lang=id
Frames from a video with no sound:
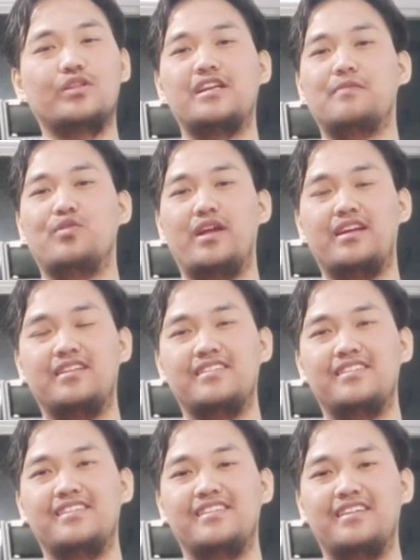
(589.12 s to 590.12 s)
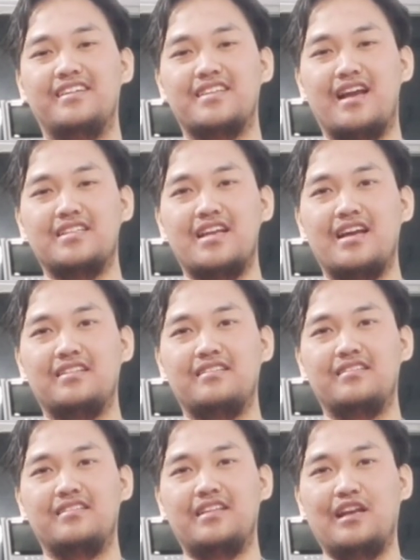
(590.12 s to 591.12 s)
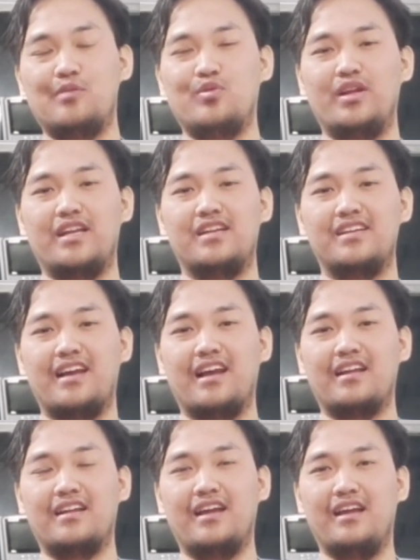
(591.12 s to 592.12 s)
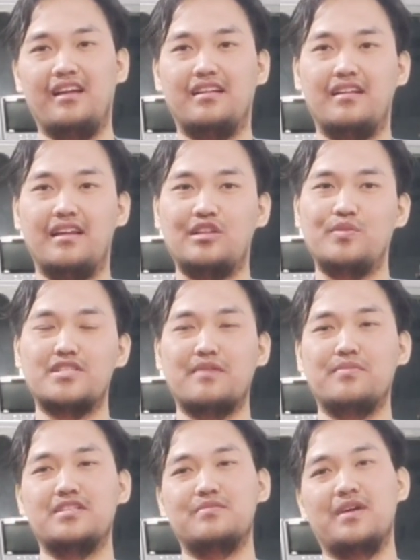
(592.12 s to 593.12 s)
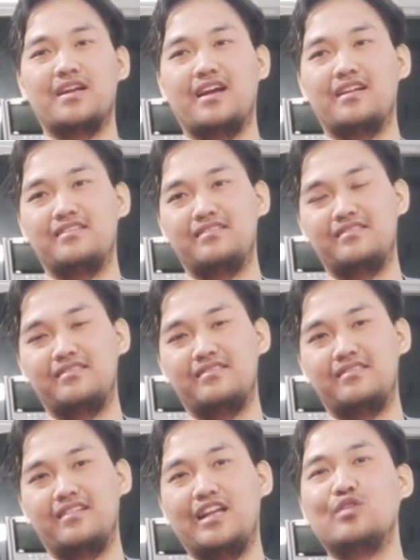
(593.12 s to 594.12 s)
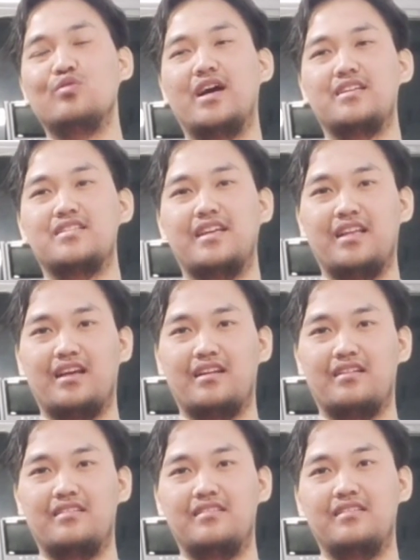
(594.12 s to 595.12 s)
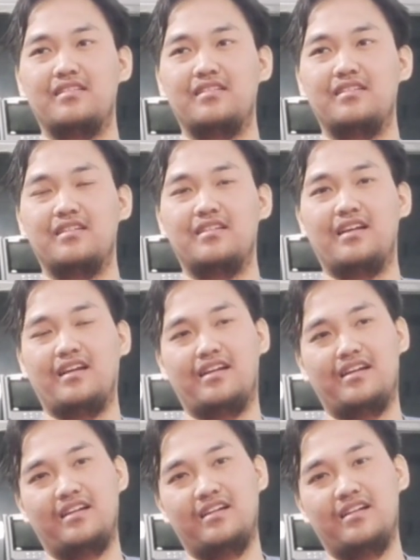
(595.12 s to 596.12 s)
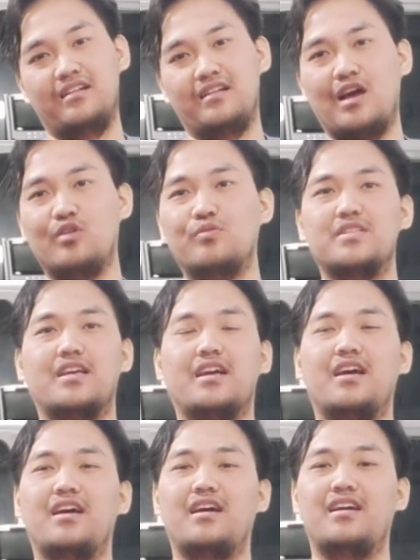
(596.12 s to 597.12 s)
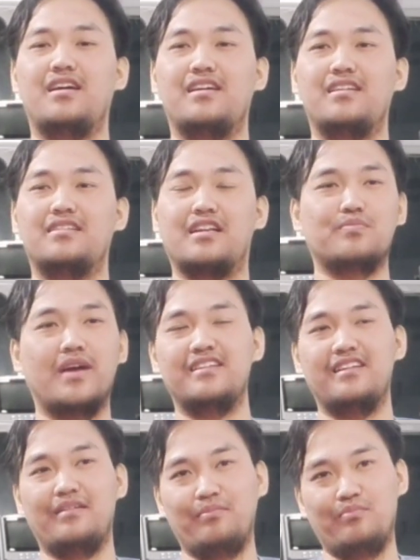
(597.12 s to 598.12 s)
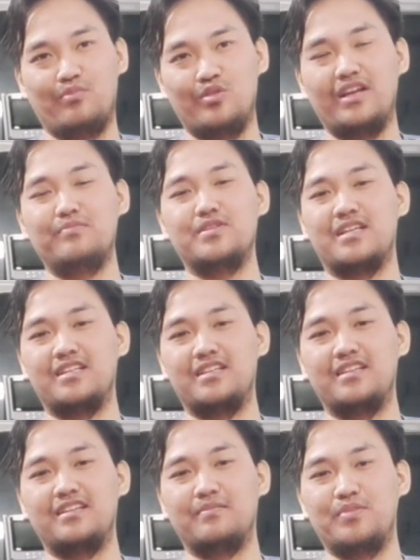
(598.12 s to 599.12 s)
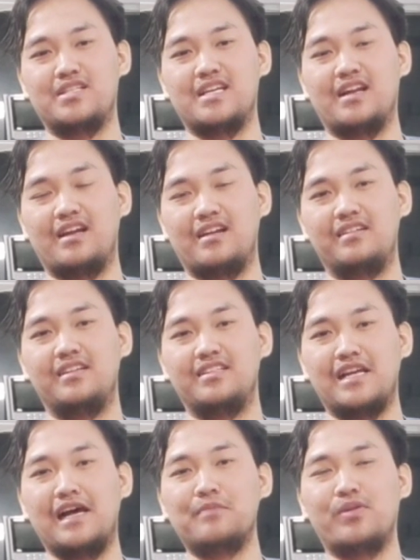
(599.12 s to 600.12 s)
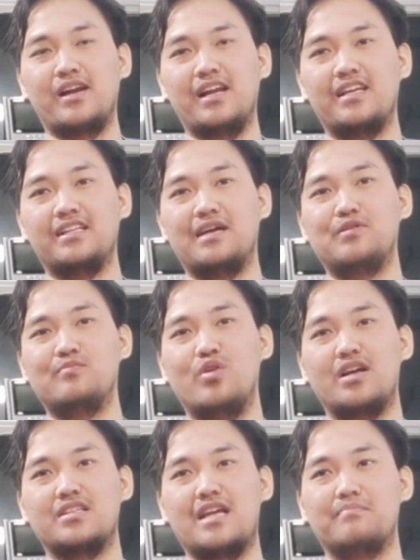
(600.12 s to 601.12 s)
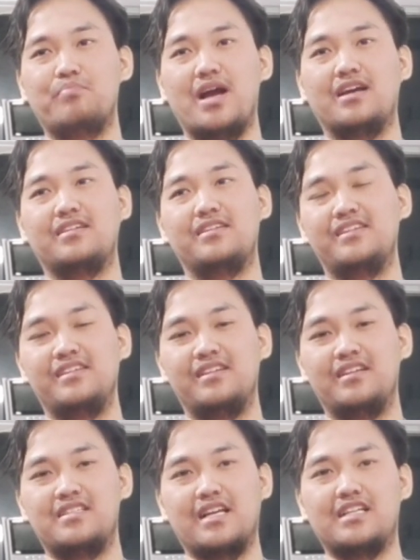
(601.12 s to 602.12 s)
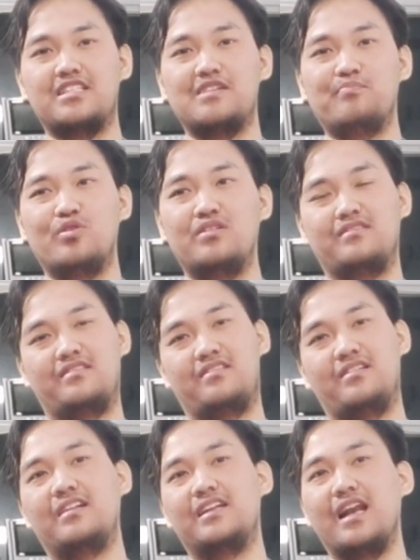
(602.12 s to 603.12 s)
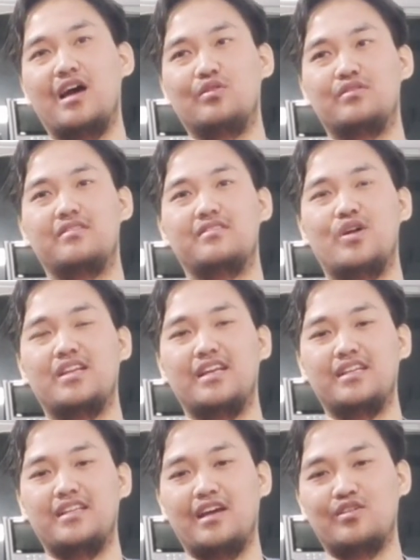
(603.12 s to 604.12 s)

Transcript: boleh, sangat-sangat tidak boleh, karena itu bisa mencemarkan lingkungan sekitar. Eh, laut bisa tercemar, mungkin bisa dipenjara. Jangan pernah kita membuang sampah sekecil pun di laut, soalnya kita